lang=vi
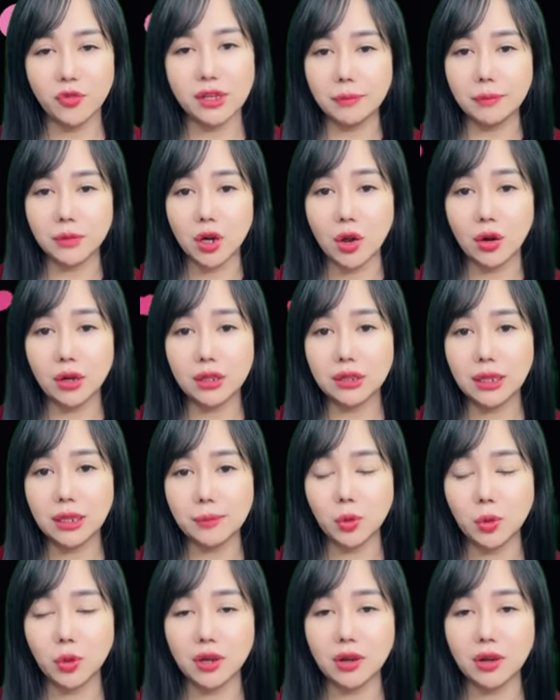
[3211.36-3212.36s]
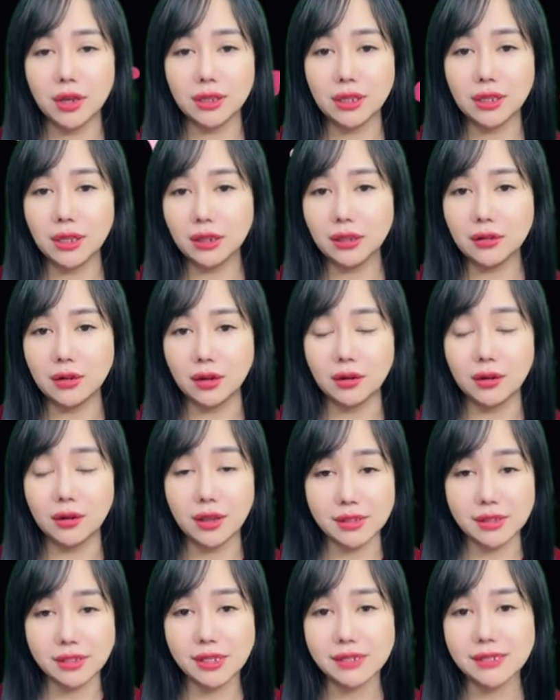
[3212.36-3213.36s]
Thở dài một hơi thườn thượt,
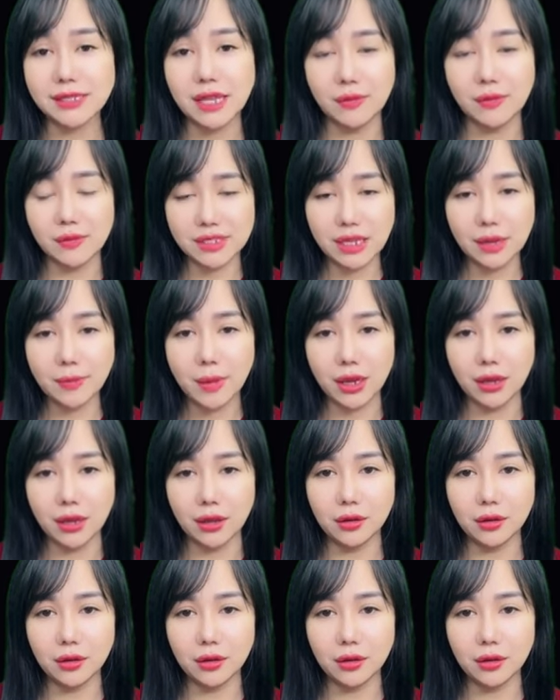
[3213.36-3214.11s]
Hứa Gia Kỳ bảo.